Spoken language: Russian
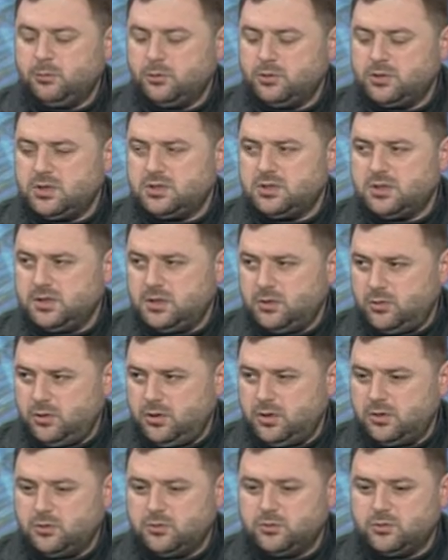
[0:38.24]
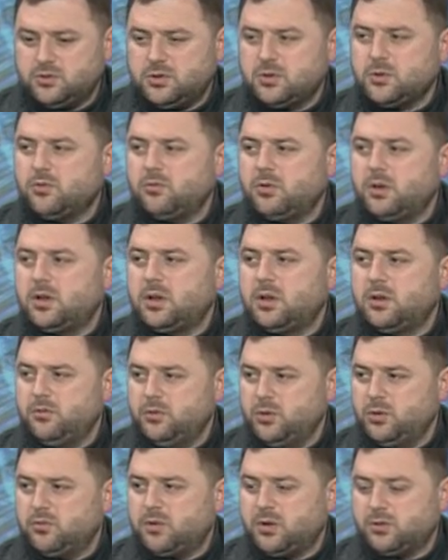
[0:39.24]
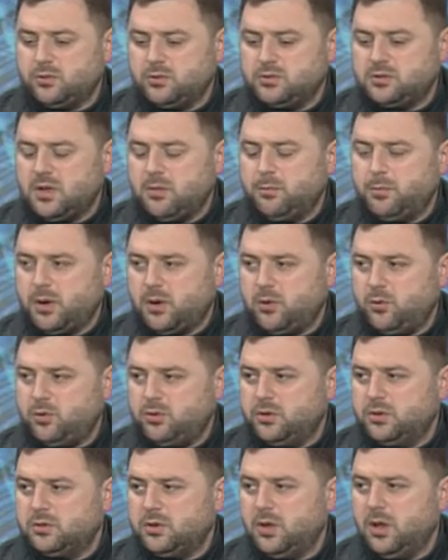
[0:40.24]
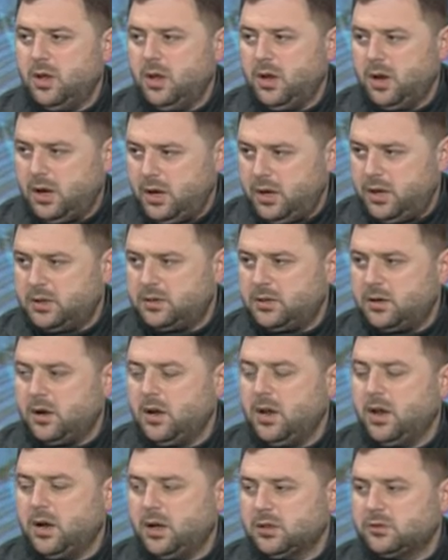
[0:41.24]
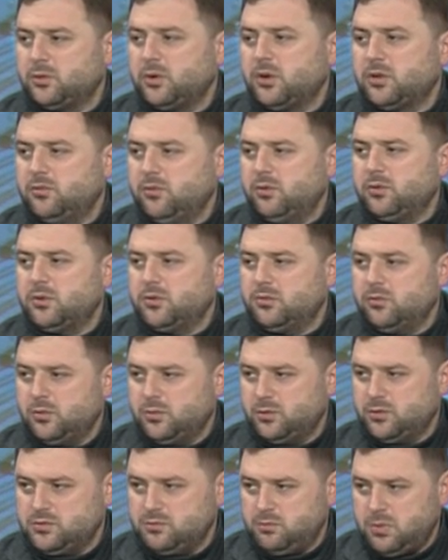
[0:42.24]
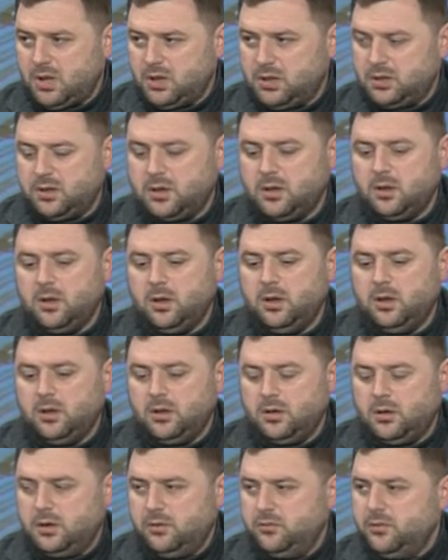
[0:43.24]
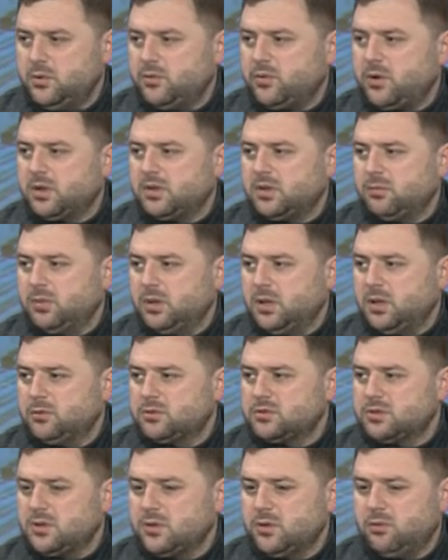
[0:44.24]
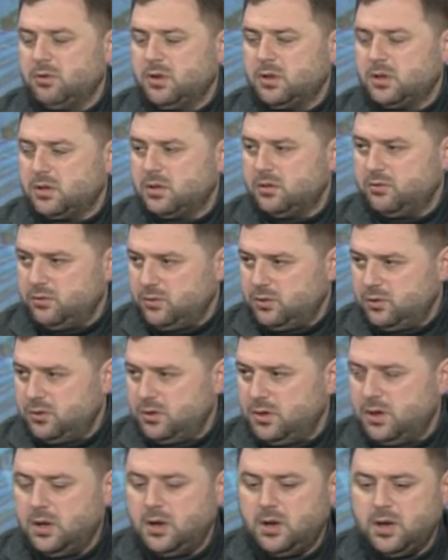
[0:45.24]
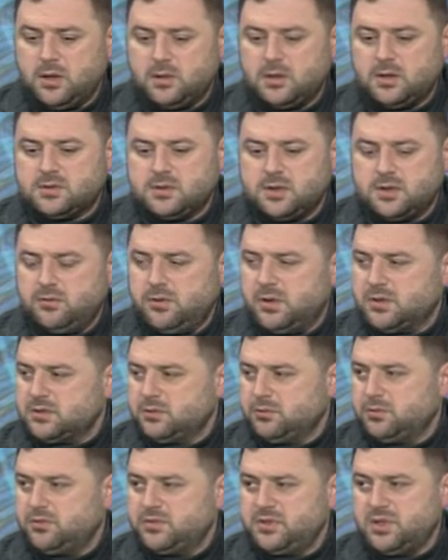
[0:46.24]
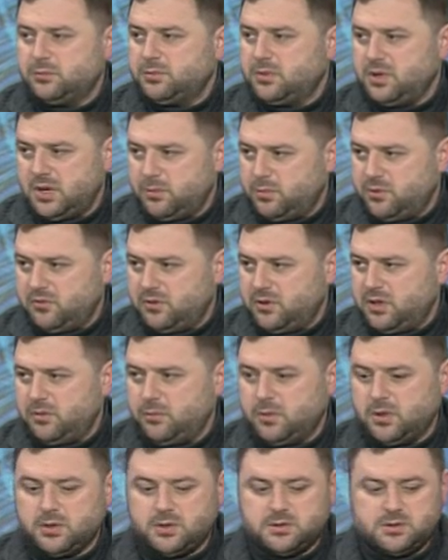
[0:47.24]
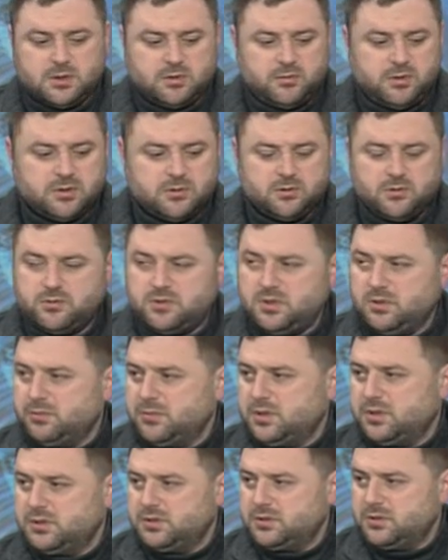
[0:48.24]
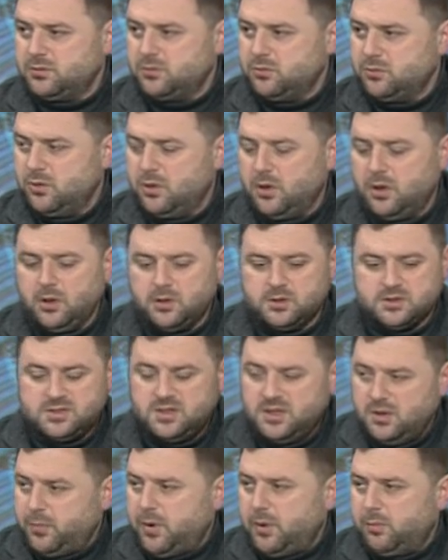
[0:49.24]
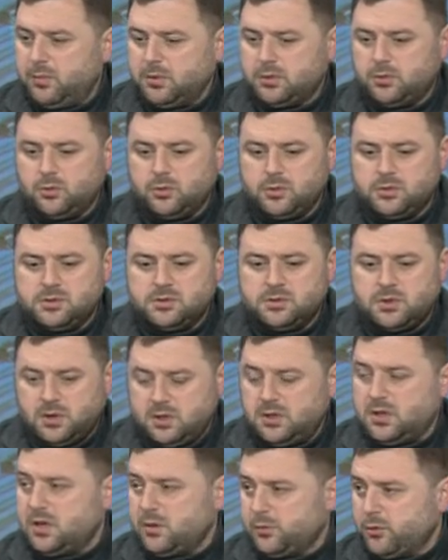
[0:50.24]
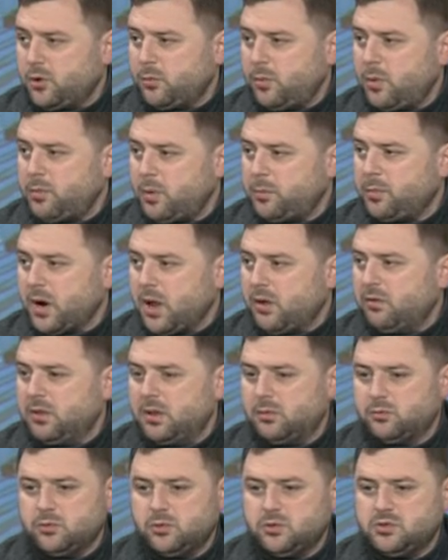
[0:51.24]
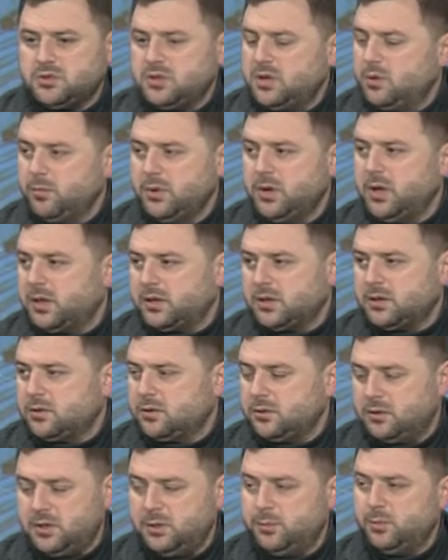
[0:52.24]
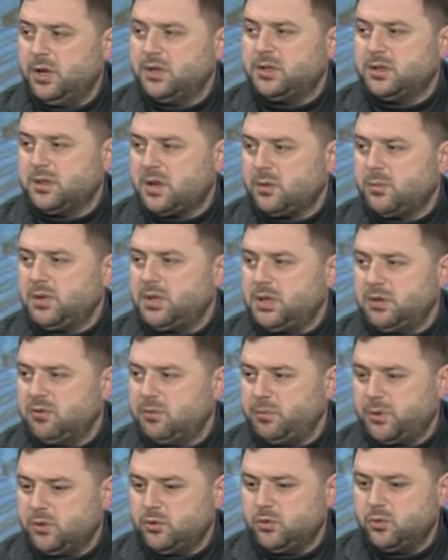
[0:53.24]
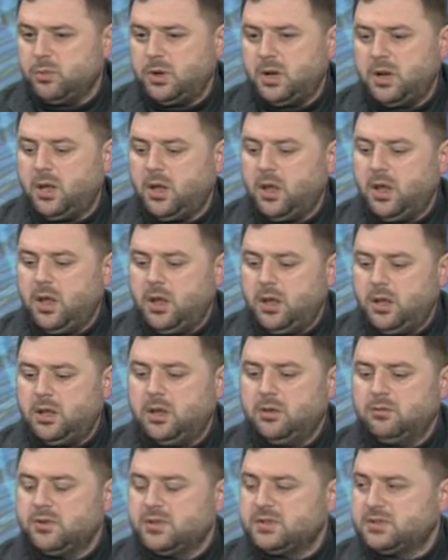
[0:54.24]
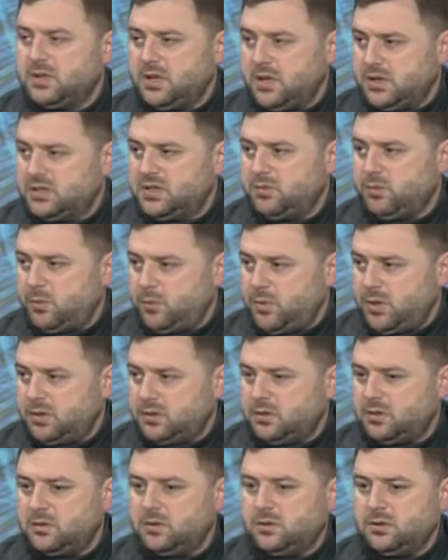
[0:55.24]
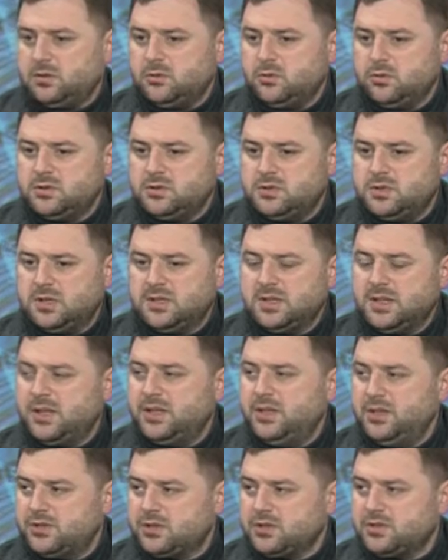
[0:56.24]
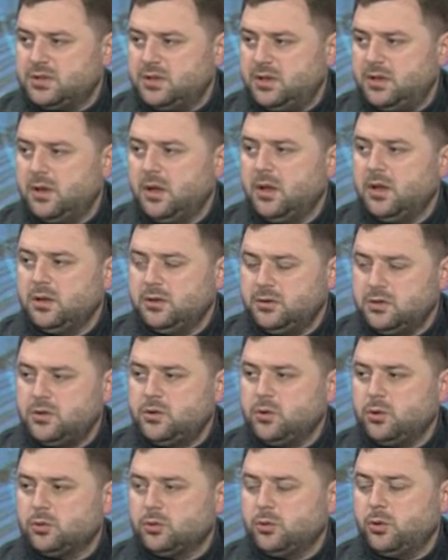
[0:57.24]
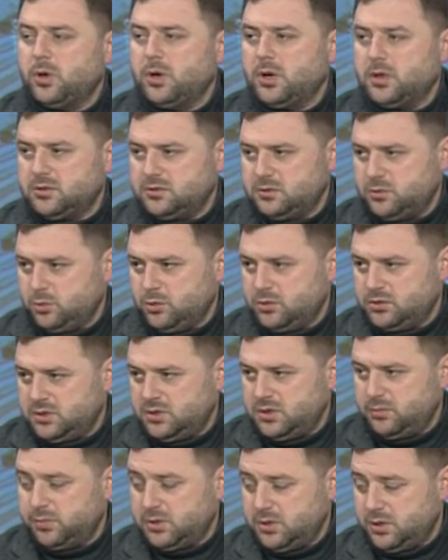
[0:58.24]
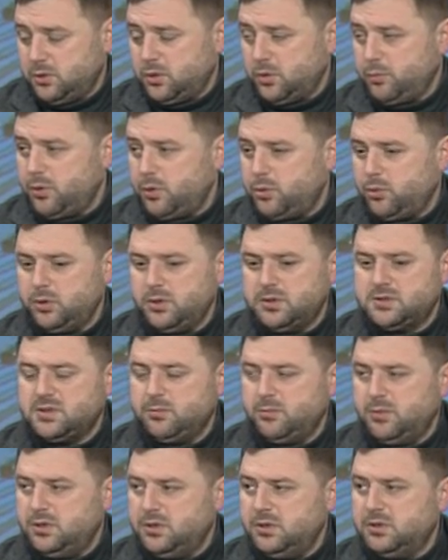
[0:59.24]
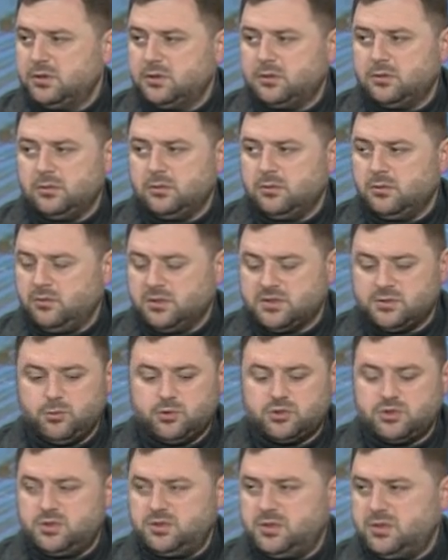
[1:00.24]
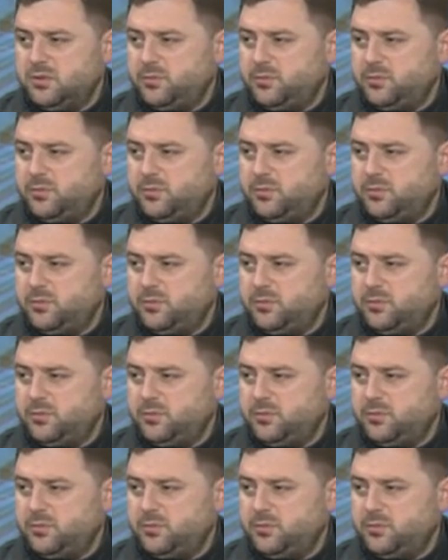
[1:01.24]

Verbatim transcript: участке дороги, то есть установлена ливневка, то есть там проходит коллектор, который отводит воду с балки. Ливневка это была установлена давно, она соответствует всем требованиям, она соответствует всем ДСТУ, СНИПам, то есть строительным нормам и правилам. То есть не мы, этот, не мы эти нормативы придумали. И в настоящий момент, э, то есть технологически, ее до реконструкции планируемых улиц заменить э, возможности не